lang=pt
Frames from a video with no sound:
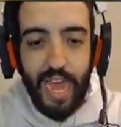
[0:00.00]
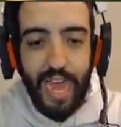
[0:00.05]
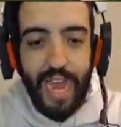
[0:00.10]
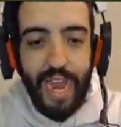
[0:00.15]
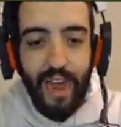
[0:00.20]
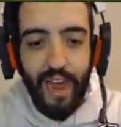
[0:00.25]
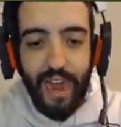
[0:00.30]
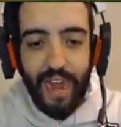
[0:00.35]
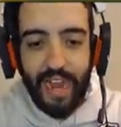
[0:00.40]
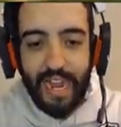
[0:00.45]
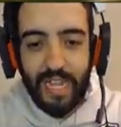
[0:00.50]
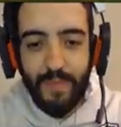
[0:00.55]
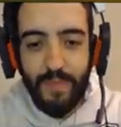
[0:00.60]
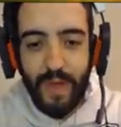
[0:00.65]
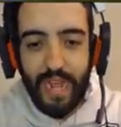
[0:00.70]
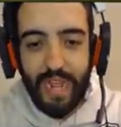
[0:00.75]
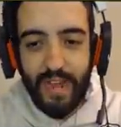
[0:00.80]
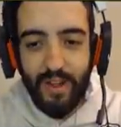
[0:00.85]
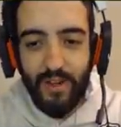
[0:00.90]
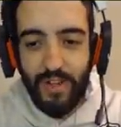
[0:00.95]
é da hora que as
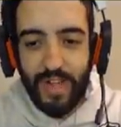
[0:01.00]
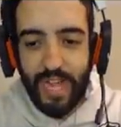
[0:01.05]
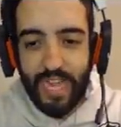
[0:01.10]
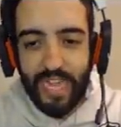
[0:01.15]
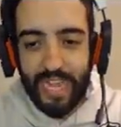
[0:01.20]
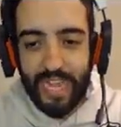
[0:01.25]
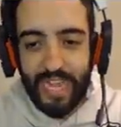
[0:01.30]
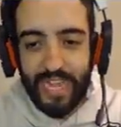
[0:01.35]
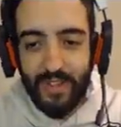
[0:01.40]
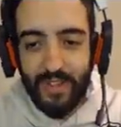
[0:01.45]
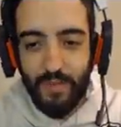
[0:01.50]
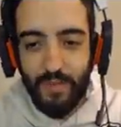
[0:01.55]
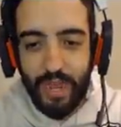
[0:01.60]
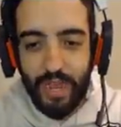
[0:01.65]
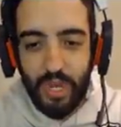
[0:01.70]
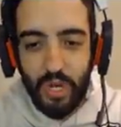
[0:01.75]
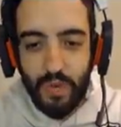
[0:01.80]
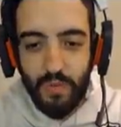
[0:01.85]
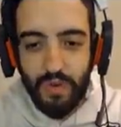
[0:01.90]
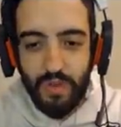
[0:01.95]
paradas acontecem aqui, te
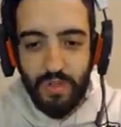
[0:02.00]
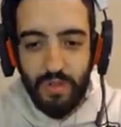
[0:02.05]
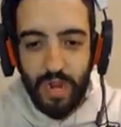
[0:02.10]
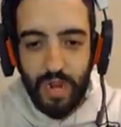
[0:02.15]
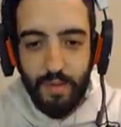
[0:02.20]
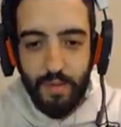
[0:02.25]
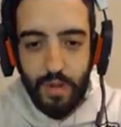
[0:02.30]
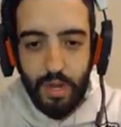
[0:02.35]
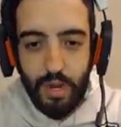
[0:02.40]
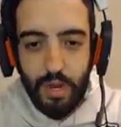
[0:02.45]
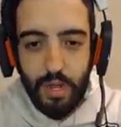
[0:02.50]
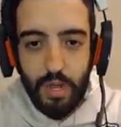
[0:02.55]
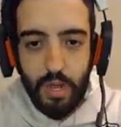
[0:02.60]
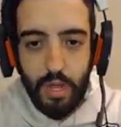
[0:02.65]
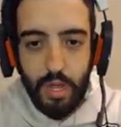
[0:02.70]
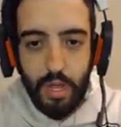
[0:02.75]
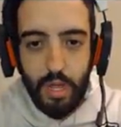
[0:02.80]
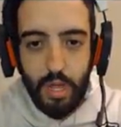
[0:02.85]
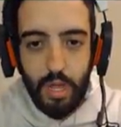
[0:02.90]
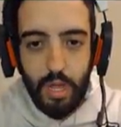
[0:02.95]
surpreende muito, né, mano?
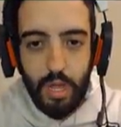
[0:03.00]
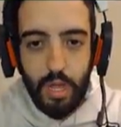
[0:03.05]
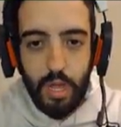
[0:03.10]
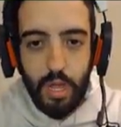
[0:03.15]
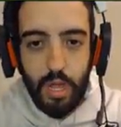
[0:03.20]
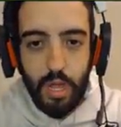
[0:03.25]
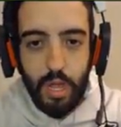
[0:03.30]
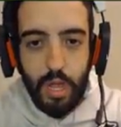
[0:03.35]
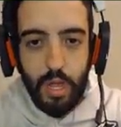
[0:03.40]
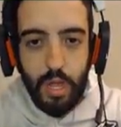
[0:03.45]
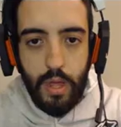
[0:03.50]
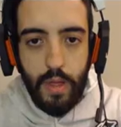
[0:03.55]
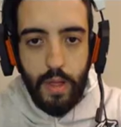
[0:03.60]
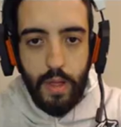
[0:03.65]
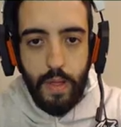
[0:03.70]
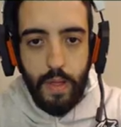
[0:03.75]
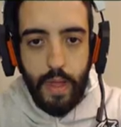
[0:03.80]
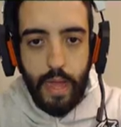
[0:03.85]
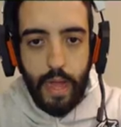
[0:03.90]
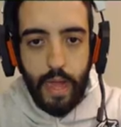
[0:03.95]

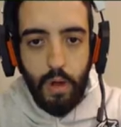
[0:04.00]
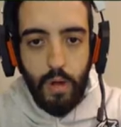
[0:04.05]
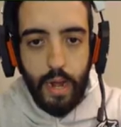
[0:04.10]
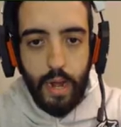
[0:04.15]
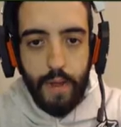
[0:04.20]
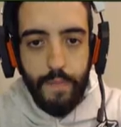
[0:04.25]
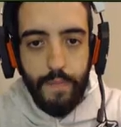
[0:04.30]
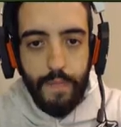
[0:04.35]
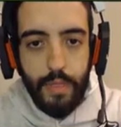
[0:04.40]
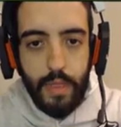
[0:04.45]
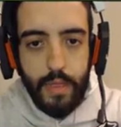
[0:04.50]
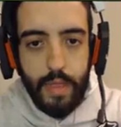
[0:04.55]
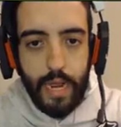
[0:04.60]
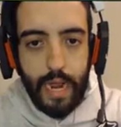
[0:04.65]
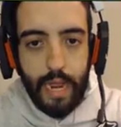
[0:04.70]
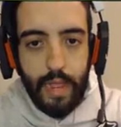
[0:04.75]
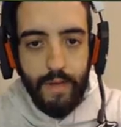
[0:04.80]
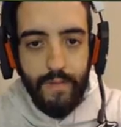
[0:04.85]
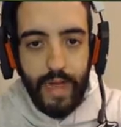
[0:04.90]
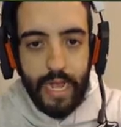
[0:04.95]
É agora. Será
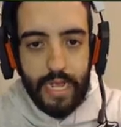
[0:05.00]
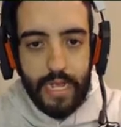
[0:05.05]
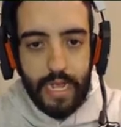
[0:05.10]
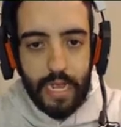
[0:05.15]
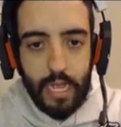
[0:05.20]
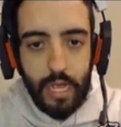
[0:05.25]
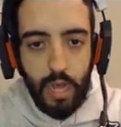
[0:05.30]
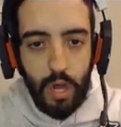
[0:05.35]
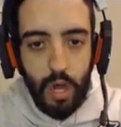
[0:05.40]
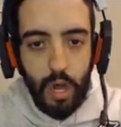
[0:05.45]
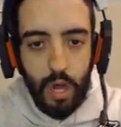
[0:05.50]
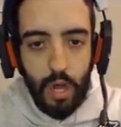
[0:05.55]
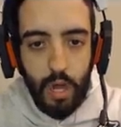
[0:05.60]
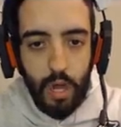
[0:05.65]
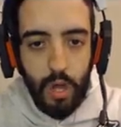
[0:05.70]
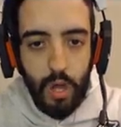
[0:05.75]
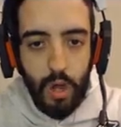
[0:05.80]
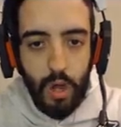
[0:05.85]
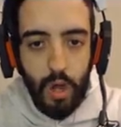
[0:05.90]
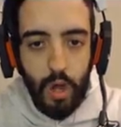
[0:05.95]
que vai essa aqui, ó?
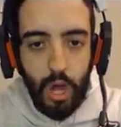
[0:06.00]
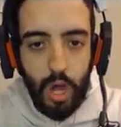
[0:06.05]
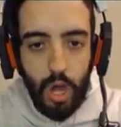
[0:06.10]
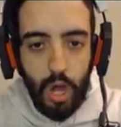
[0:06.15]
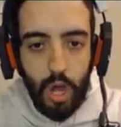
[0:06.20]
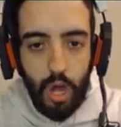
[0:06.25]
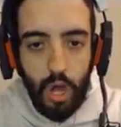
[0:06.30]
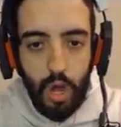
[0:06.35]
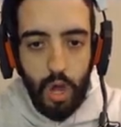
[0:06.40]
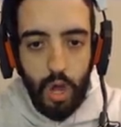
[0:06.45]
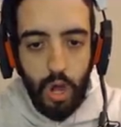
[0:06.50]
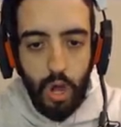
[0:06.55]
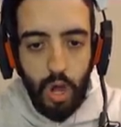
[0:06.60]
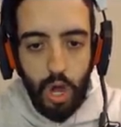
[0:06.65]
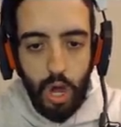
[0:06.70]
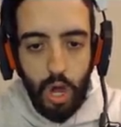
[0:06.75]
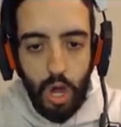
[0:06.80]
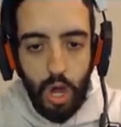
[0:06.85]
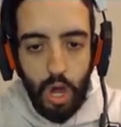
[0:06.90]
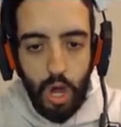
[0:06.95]
Ó,
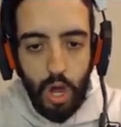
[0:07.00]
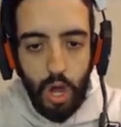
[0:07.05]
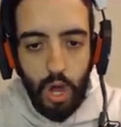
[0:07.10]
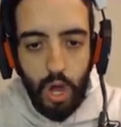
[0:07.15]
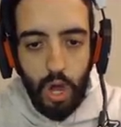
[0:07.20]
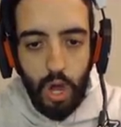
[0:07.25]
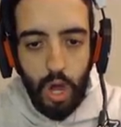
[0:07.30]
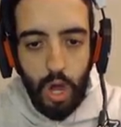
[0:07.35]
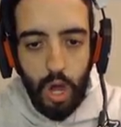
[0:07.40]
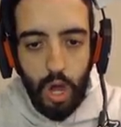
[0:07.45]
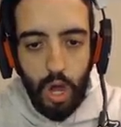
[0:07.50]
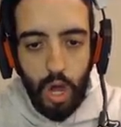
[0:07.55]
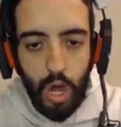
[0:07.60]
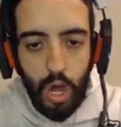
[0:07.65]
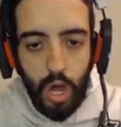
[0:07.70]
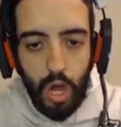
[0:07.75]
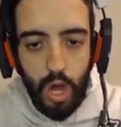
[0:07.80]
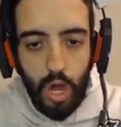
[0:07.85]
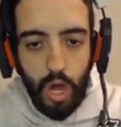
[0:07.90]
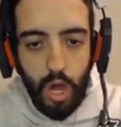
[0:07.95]
ó, ó.
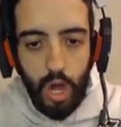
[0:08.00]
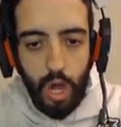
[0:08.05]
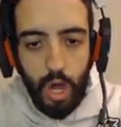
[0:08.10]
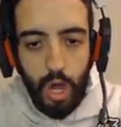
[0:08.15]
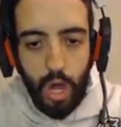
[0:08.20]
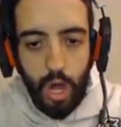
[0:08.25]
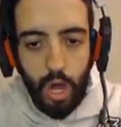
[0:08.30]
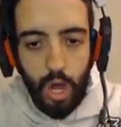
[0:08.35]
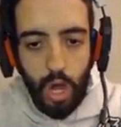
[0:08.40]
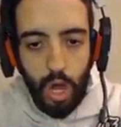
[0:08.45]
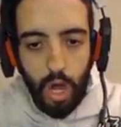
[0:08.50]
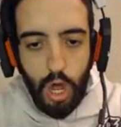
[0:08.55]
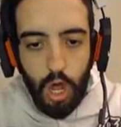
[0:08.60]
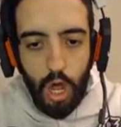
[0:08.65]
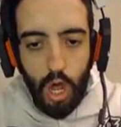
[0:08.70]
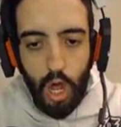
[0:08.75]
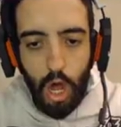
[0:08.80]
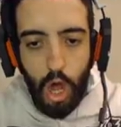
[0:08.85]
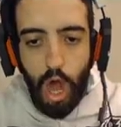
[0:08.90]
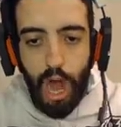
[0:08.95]
Ó.
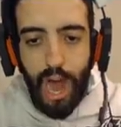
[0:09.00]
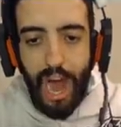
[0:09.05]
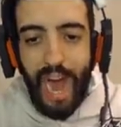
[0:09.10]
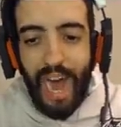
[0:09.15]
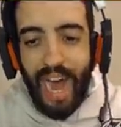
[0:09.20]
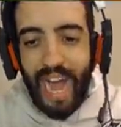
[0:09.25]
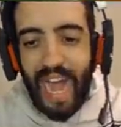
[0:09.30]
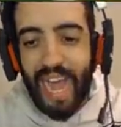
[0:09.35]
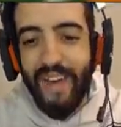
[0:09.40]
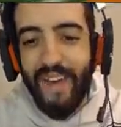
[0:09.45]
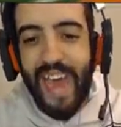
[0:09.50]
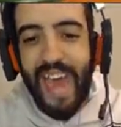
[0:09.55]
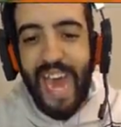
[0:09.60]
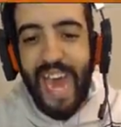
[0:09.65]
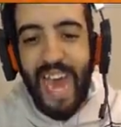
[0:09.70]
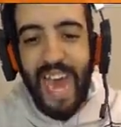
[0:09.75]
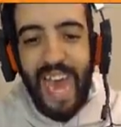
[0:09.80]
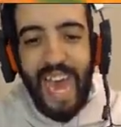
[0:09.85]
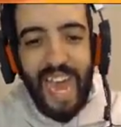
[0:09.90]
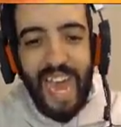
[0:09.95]
Ó, eu
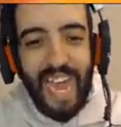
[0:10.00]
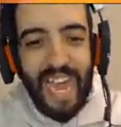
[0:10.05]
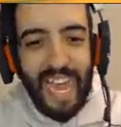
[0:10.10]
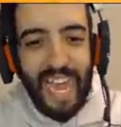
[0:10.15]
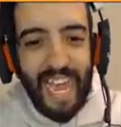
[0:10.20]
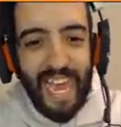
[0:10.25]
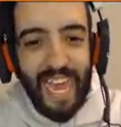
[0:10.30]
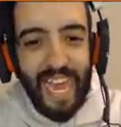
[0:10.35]
errei!